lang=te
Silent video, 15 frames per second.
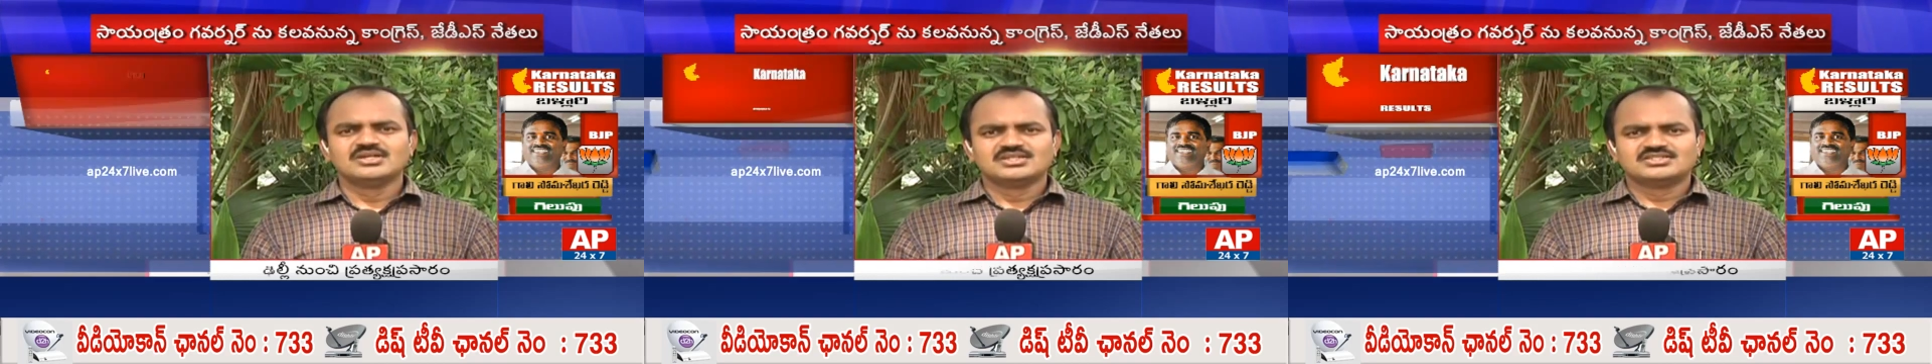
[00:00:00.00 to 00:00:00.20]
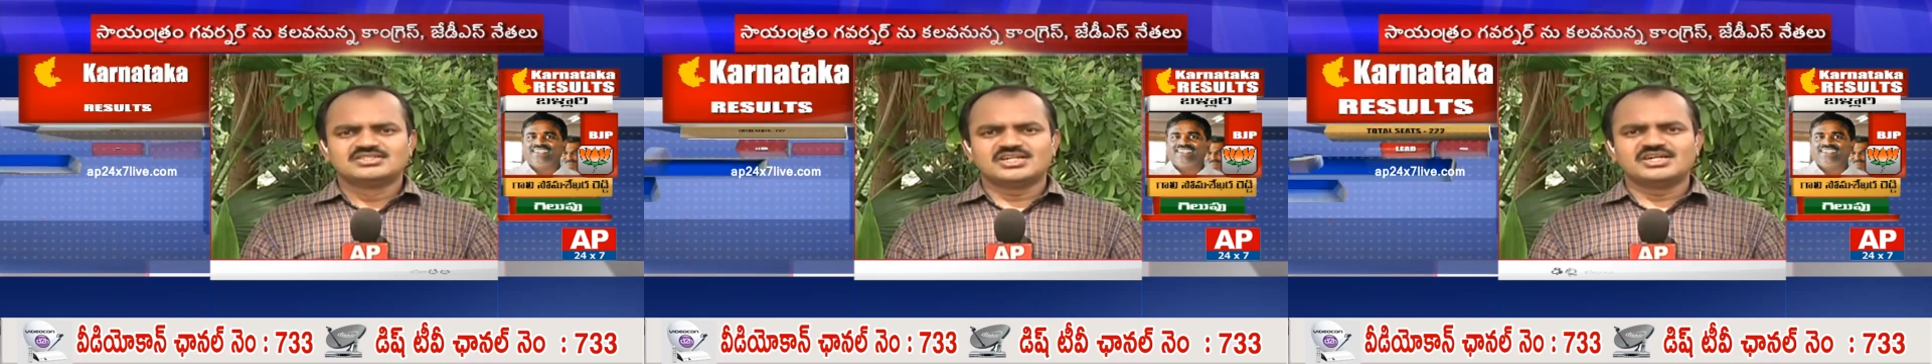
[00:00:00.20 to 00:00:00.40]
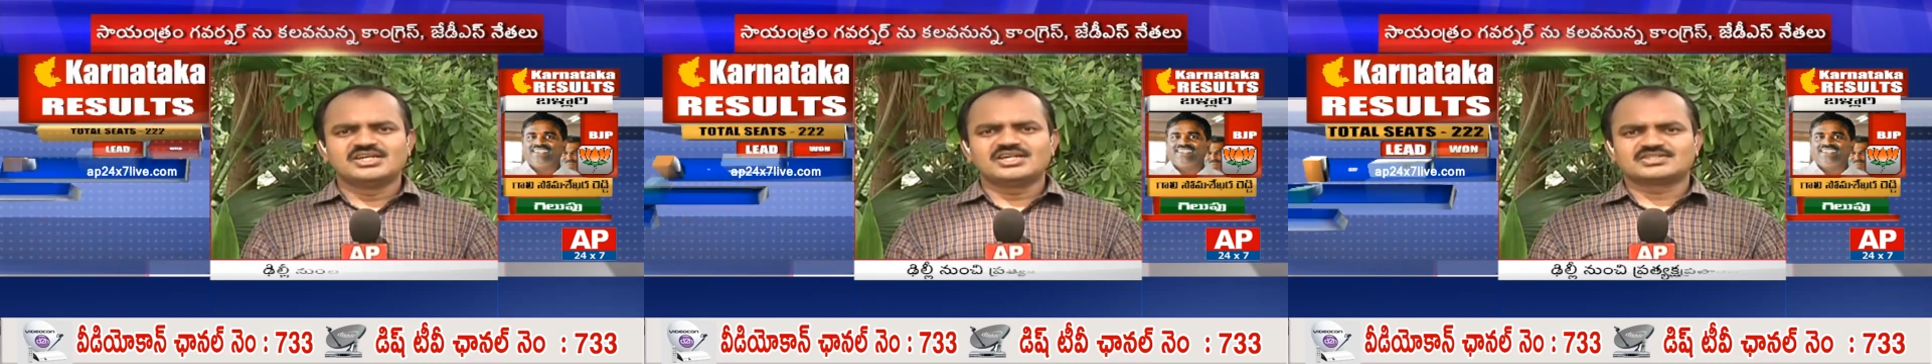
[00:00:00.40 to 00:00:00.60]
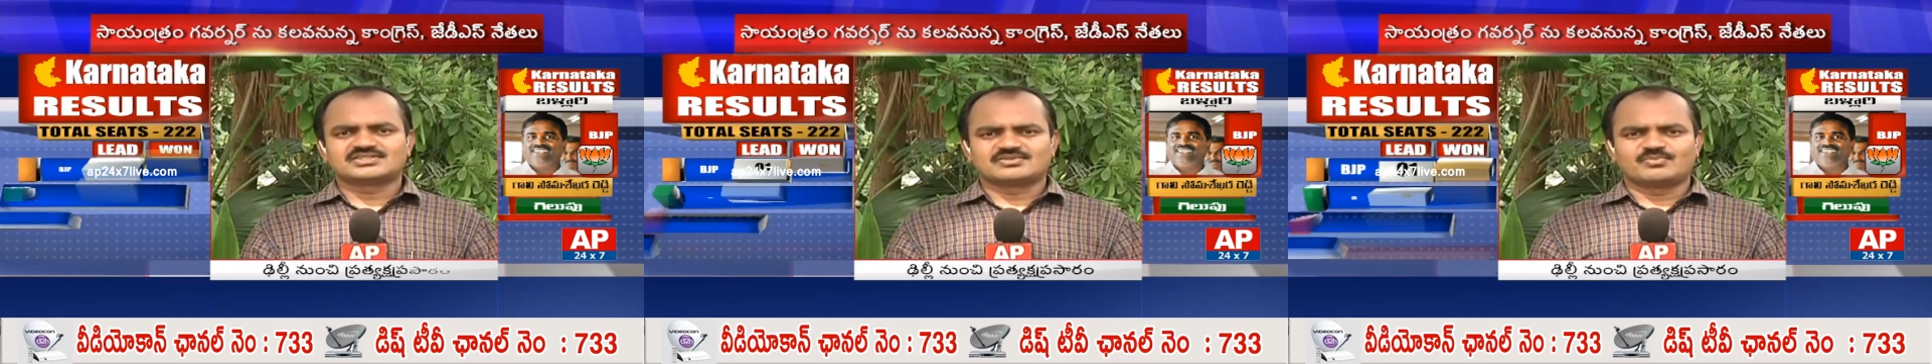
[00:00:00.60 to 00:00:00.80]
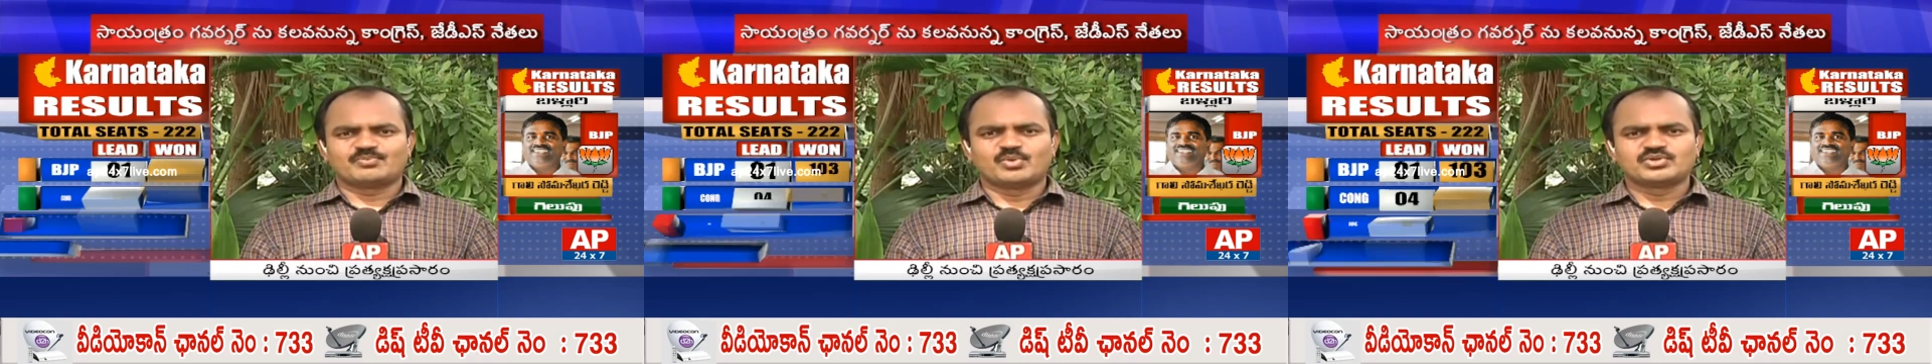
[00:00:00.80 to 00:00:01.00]
జేడీఎస్
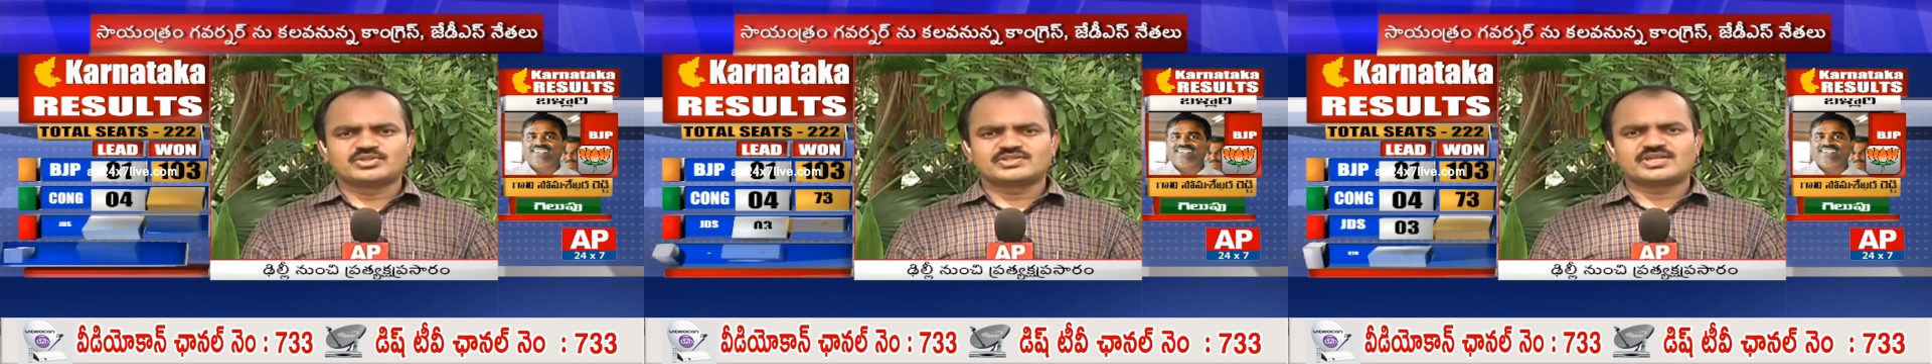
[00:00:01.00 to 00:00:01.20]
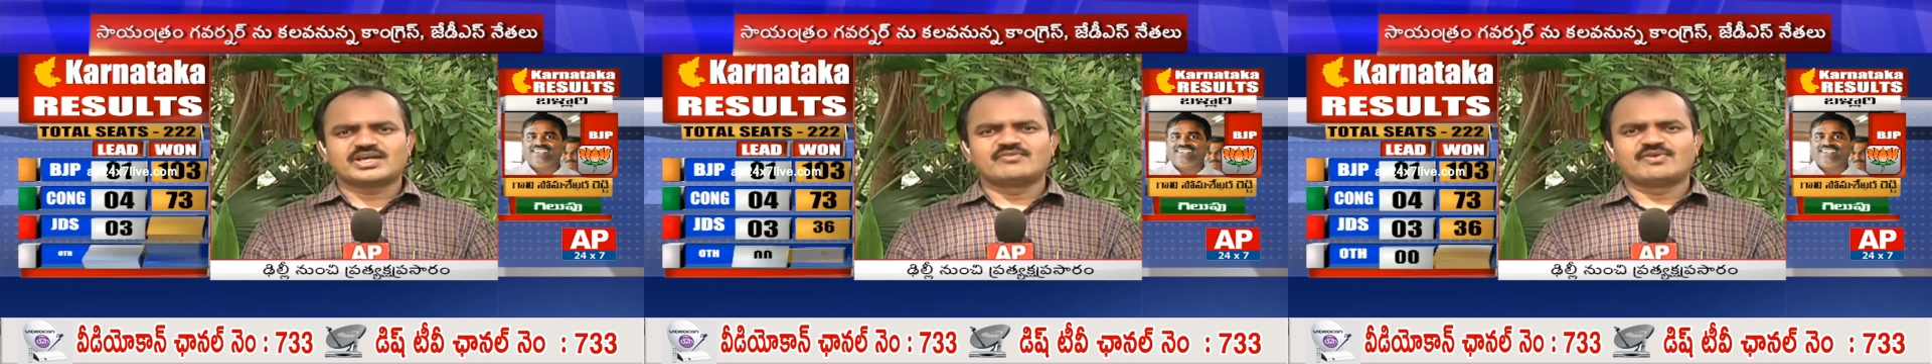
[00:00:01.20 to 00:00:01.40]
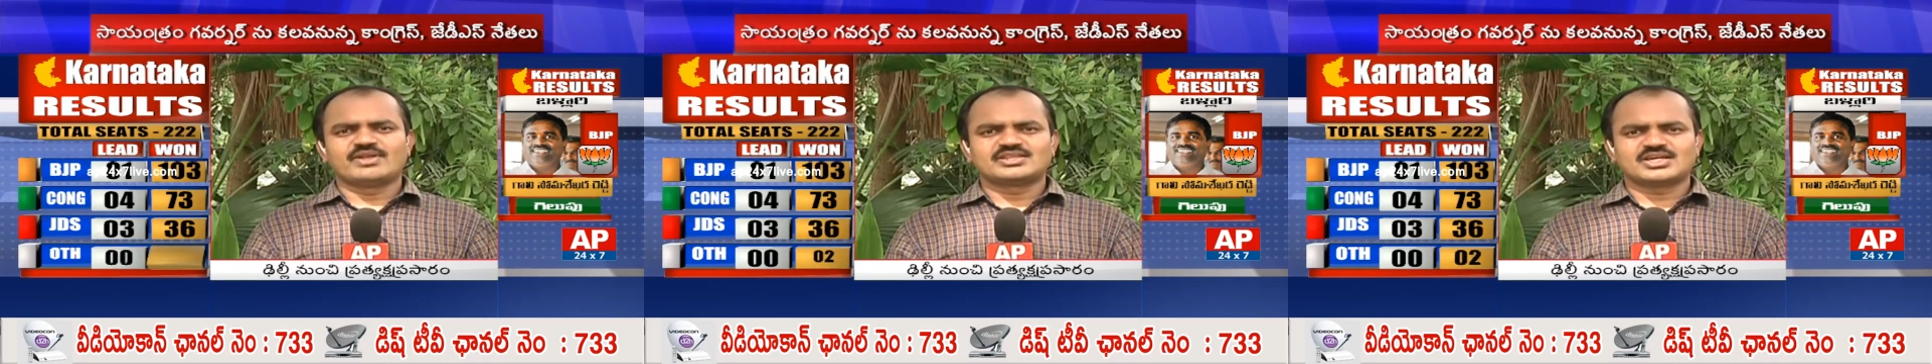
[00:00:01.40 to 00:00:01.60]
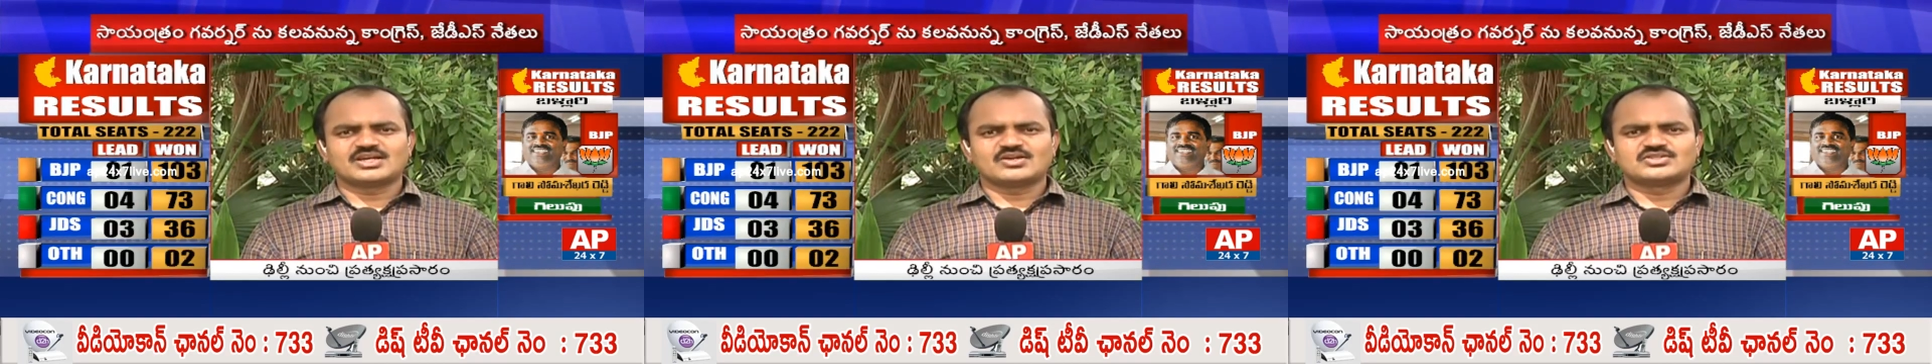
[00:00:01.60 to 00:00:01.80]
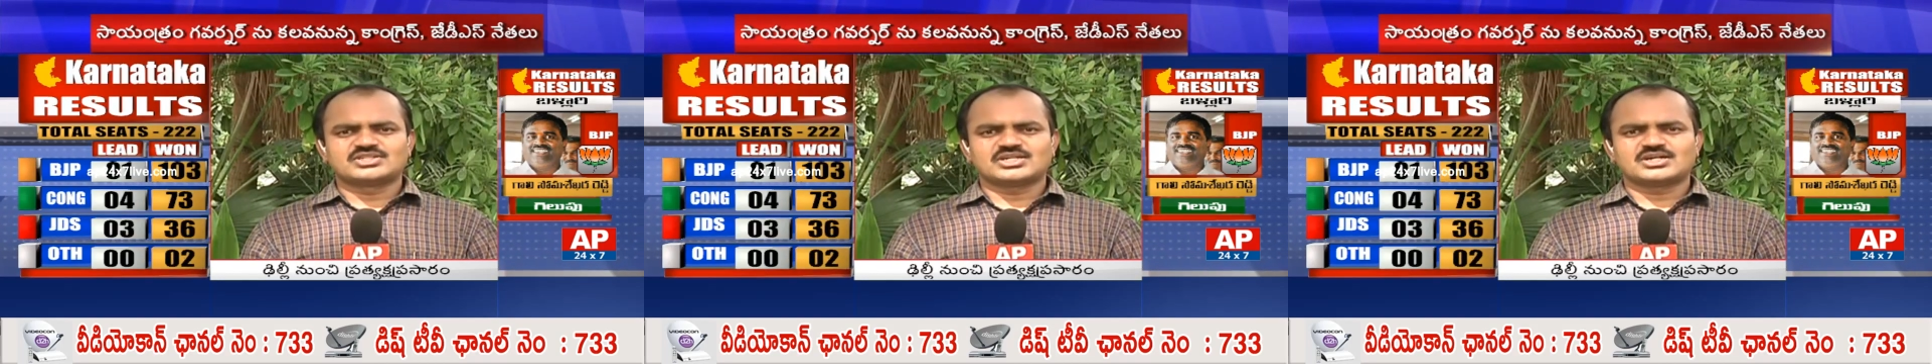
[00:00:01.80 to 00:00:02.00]
పూర్తిస్థాయి ఫలితాలు
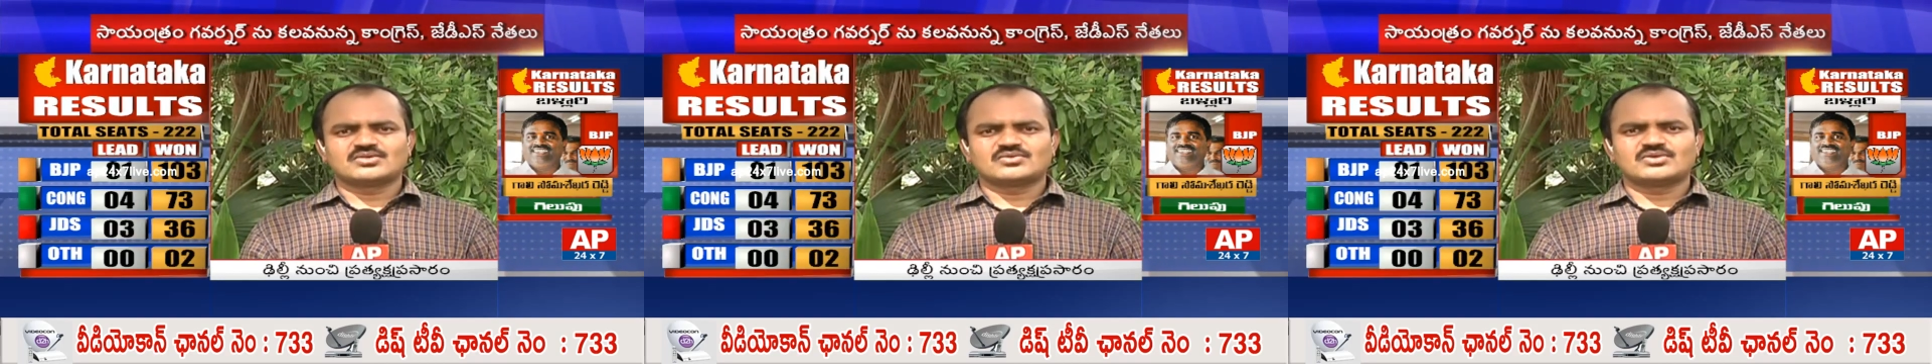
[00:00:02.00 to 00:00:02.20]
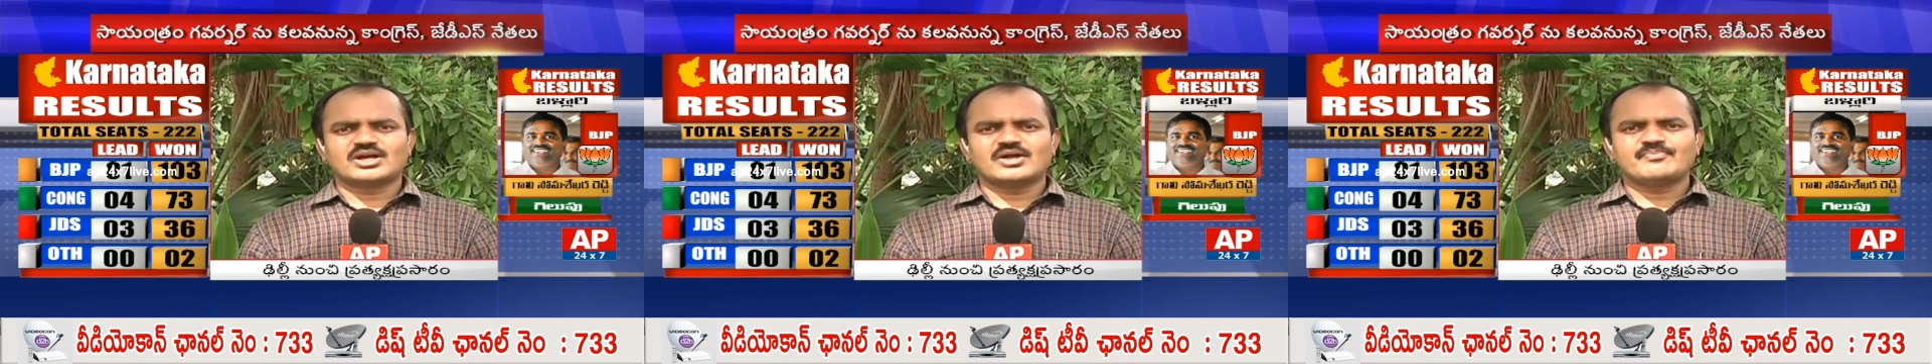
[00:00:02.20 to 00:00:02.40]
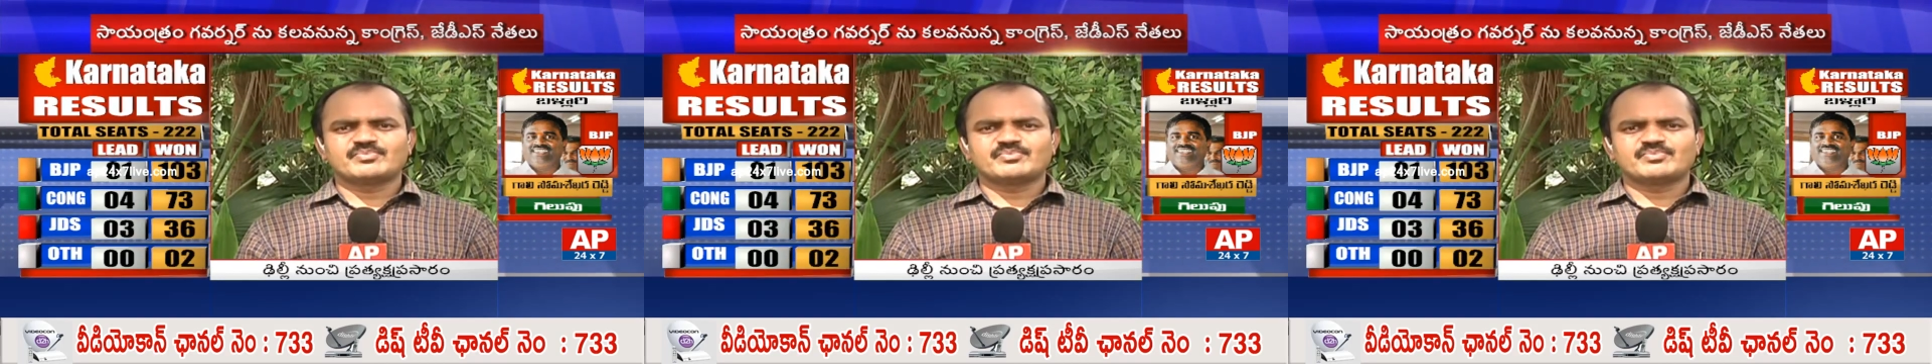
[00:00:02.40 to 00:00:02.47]
వచ్చాక కూడా